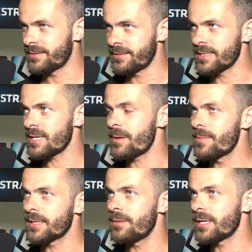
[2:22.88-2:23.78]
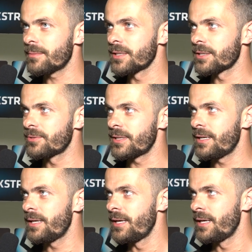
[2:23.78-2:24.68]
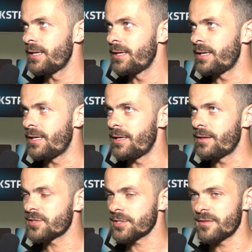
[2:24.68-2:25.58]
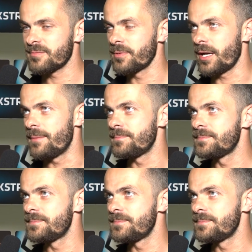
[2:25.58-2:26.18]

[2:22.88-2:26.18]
te zapamiętam bramki, które wcześniej wspomniałem.